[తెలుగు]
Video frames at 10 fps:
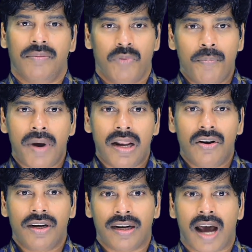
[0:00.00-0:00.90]

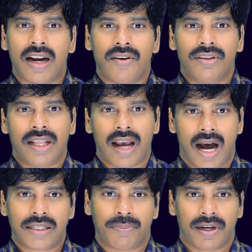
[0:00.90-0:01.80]
ముంబైలోని నానావతి
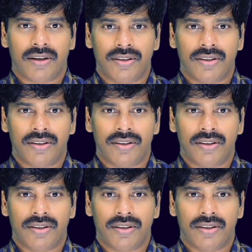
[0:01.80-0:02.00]
హాస్పిటల్